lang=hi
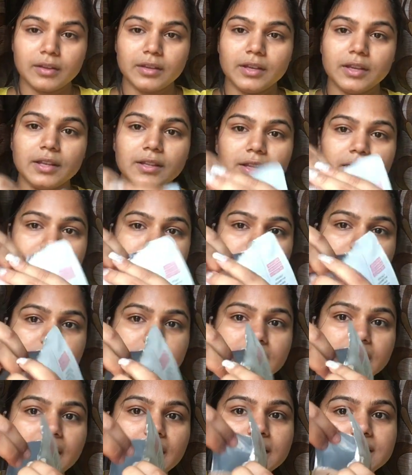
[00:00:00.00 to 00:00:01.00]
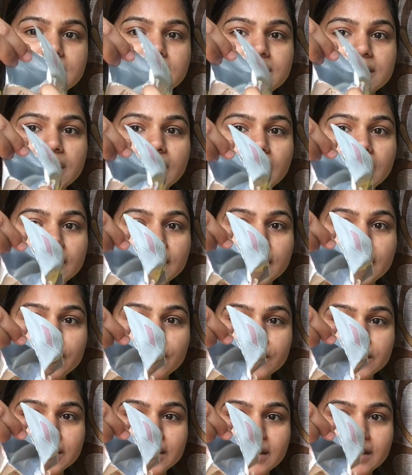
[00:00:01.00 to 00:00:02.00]
ये देख सकते हैं गाइज इसके अंदर
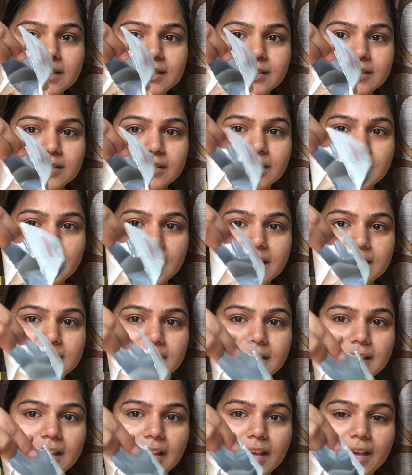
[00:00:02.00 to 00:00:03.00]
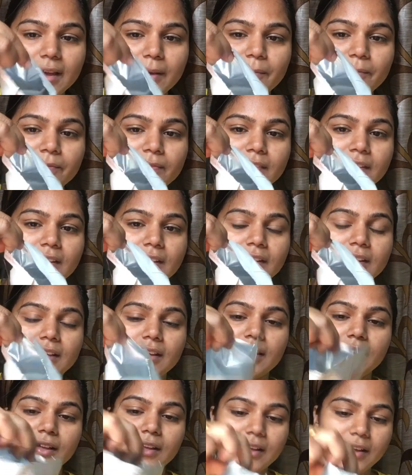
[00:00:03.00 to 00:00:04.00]
कुछ ये ऐसे है
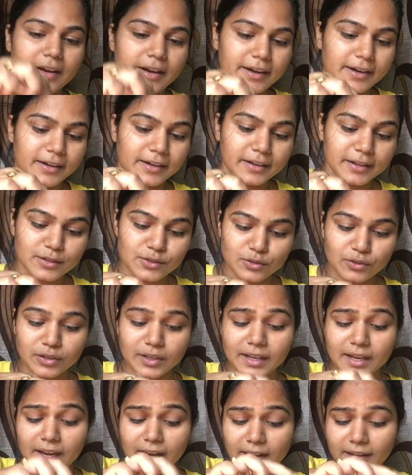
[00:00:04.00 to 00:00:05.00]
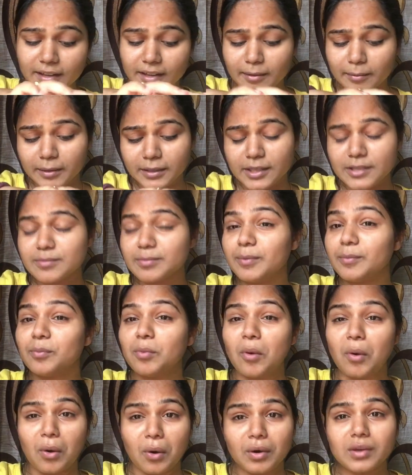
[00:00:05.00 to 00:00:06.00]
एंड इसको निकालने के बाद इसमें
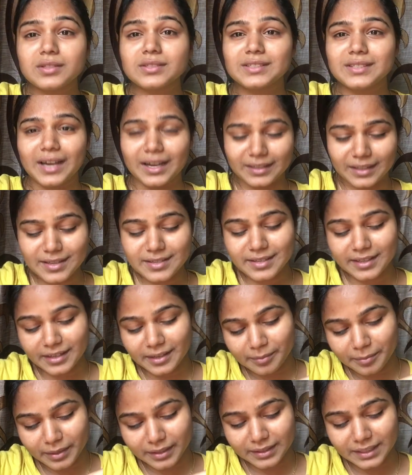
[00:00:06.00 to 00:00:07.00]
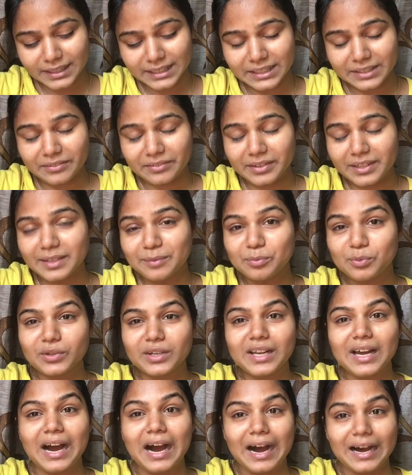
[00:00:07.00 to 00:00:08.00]
बहुत ज़्यादा सेरम रहता है लिटरली
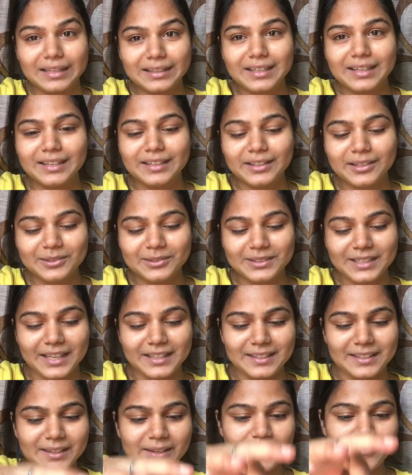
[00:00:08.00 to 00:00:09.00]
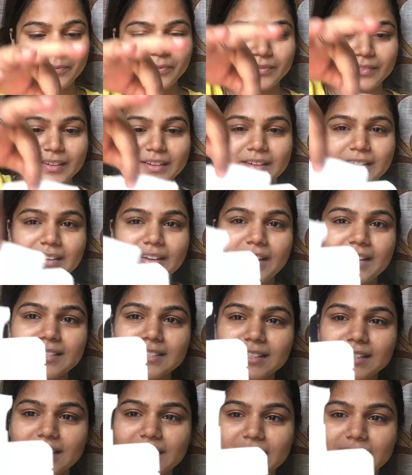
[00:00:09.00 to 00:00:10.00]
पूरे हाथ गंदे हो जाते हैं गाइज
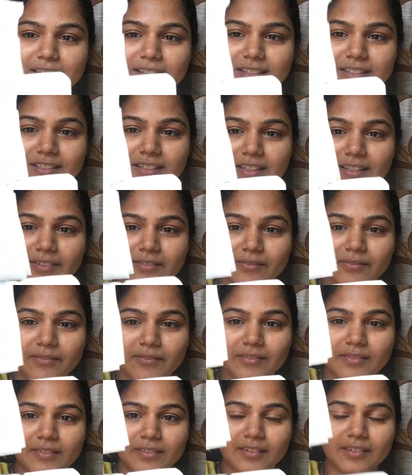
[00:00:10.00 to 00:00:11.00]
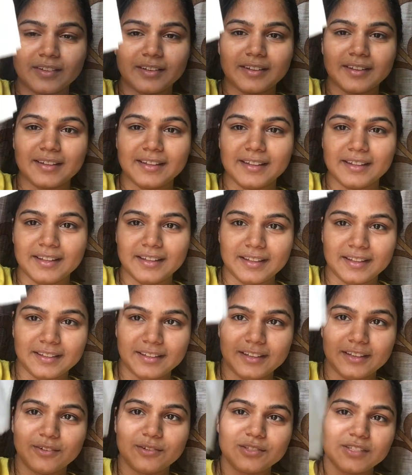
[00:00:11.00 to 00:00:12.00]
ये देख लीजिए
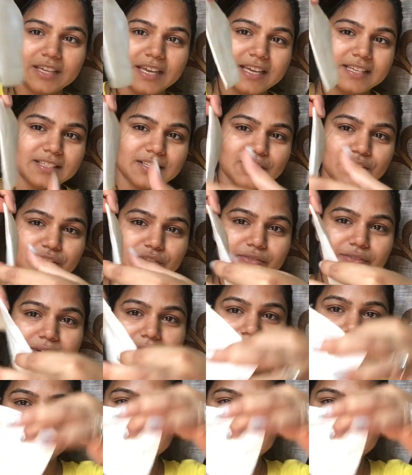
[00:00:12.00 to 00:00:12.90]
ये कुछ ऐसे स्क्वायर